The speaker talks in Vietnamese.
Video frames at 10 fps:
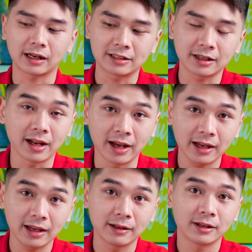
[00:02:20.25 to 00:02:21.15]
cái chân
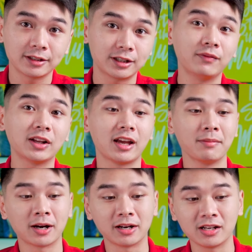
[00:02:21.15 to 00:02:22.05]
đế Chính vì thế
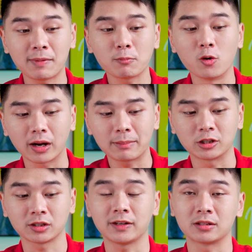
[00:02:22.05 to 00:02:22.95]
mà gần như bắt buộc em
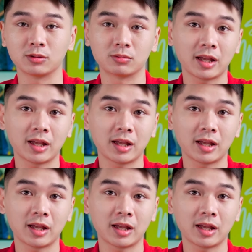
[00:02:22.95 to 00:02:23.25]
nó sẽ phải sử dụng